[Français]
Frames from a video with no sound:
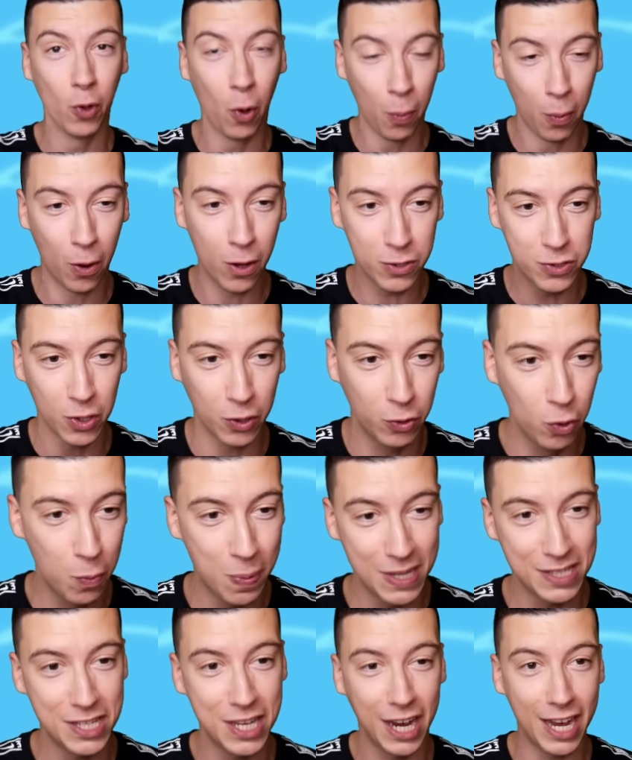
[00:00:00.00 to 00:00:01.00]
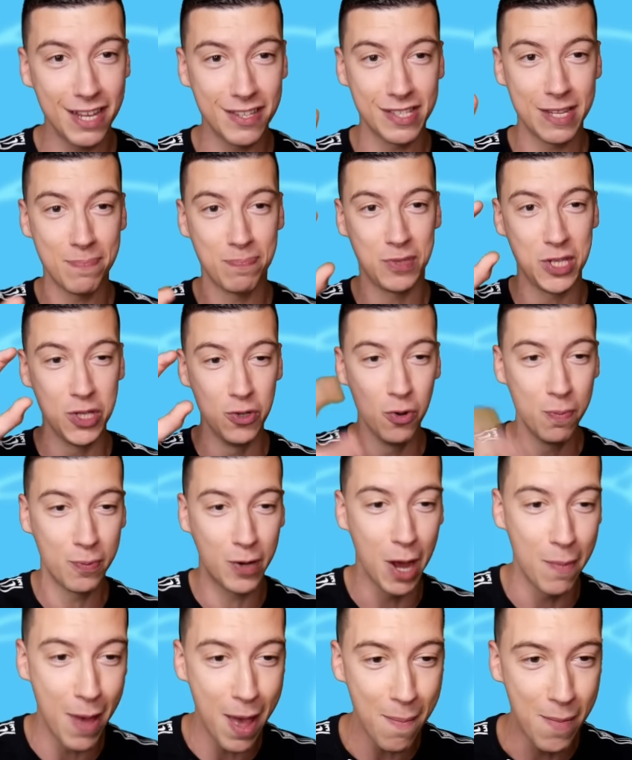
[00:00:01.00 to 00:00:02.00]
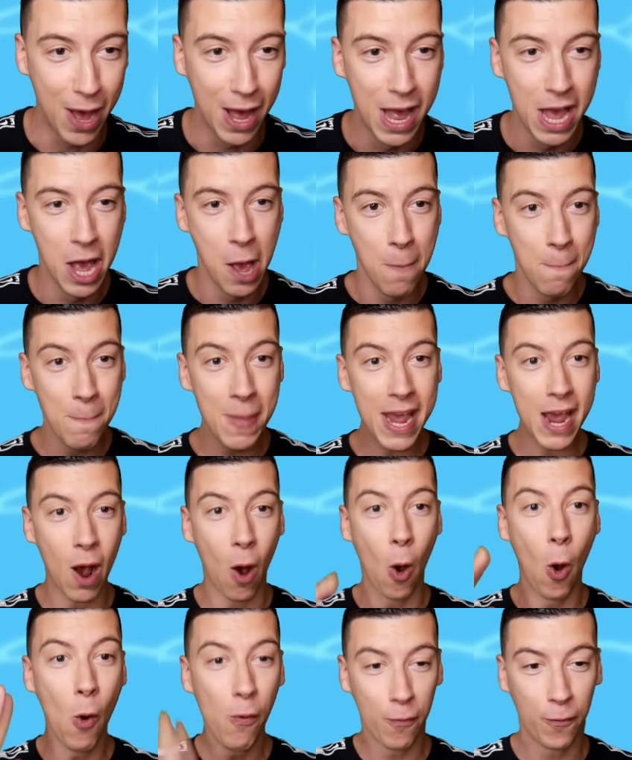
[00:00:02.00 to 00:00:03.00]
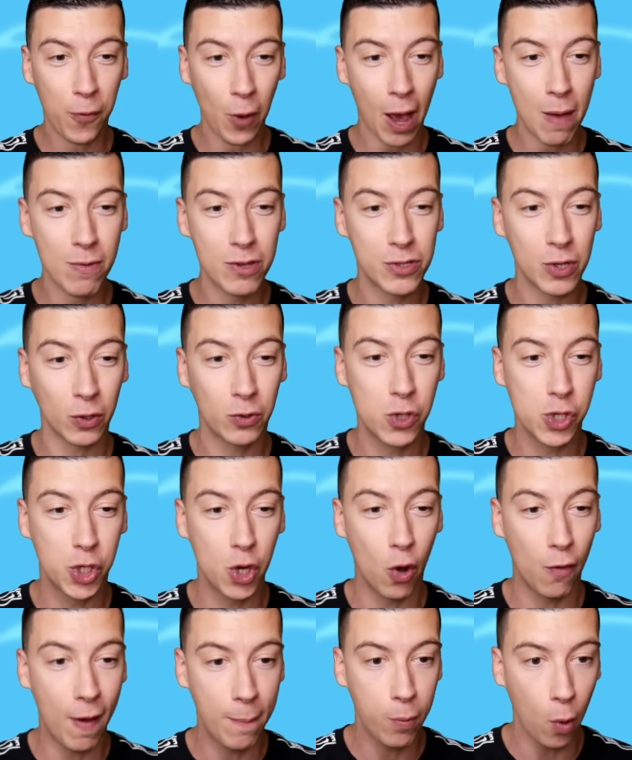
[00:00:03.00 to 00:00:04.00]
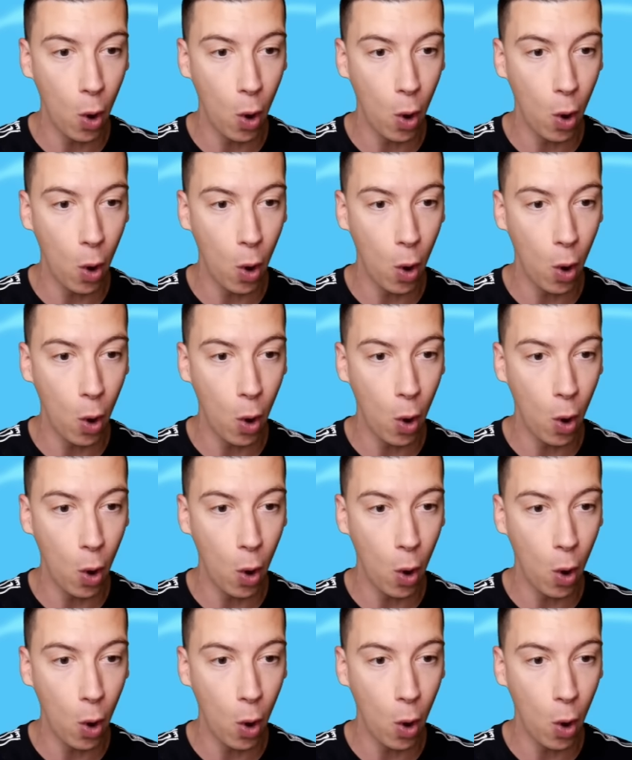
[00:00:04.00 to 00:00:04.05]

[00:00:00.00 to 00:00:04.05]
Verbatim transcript: nombreux, surtout parce qu'il reste des petits noobs quand même. Mais au fur et à mesure du jeu, on va...